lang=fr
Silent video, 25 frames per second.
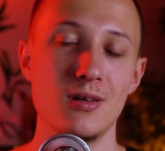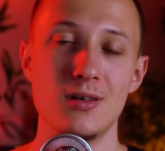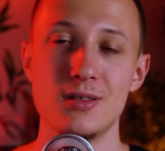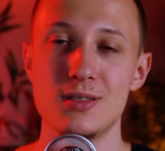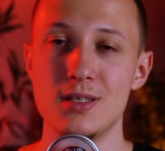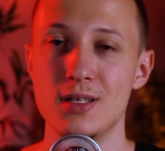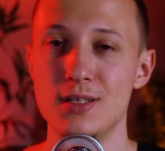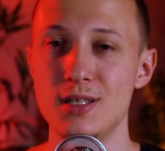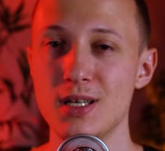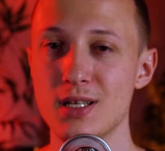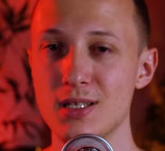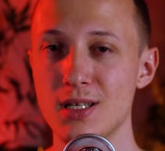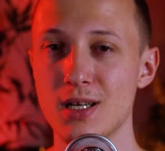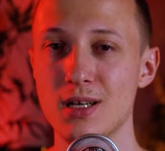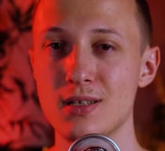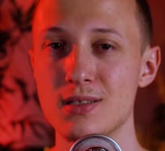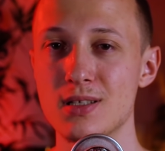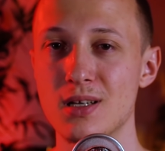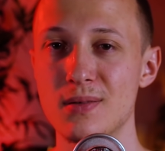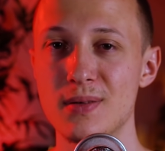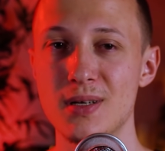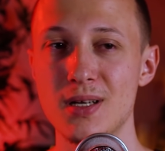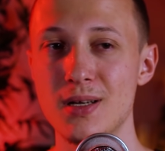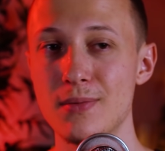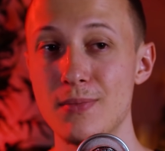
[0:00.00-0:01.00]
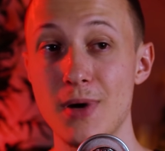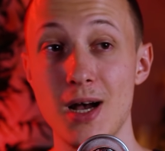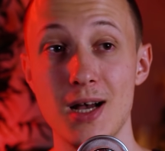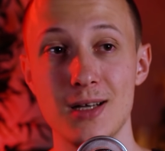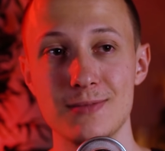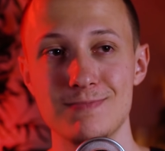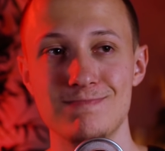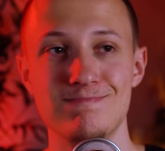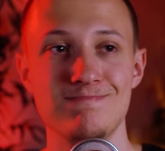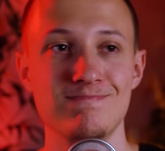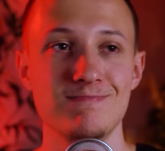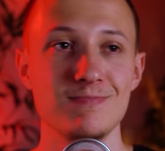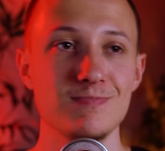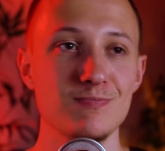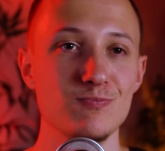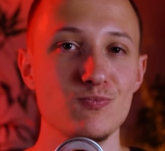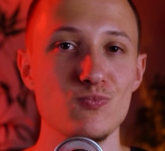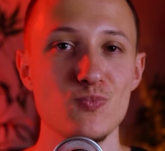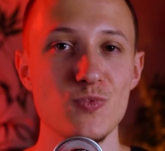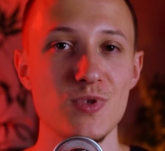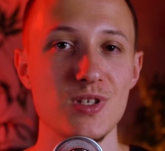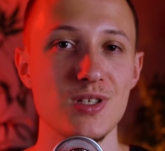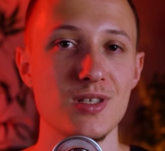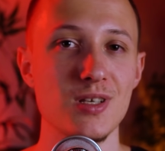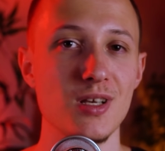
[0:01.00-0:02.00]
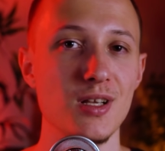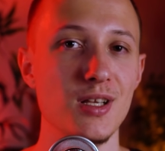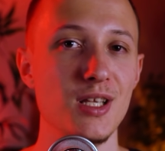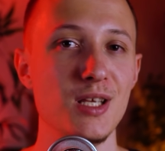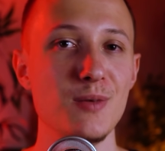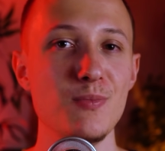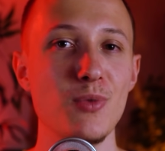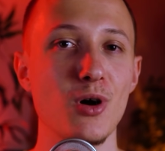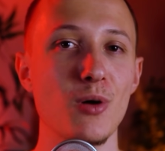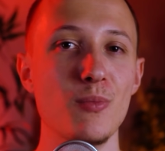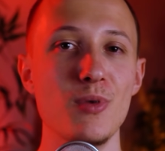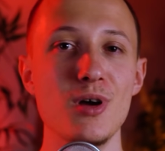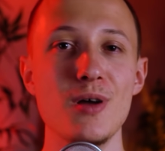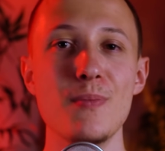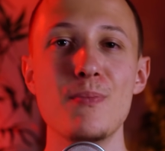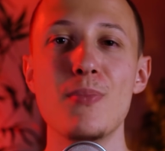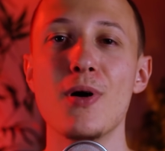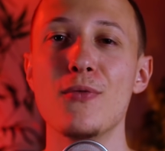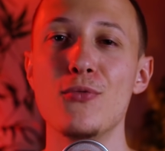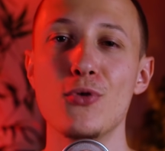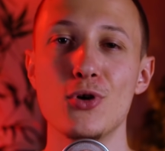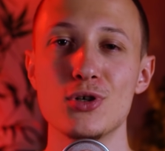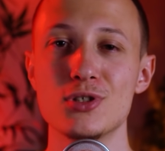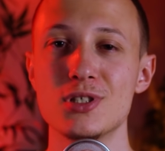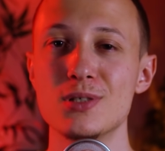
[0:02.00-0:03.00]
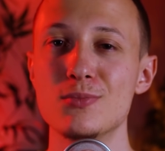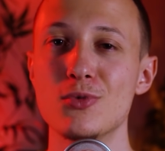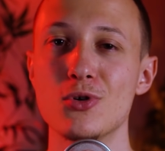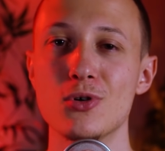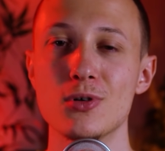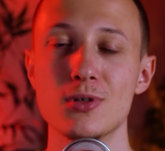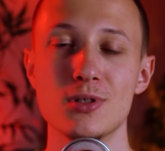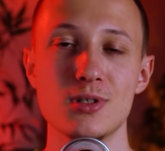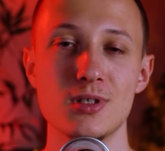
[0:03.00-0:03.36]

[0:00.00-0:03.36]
c'est le dernier examen, bah, c'est libre, mais pas forcément.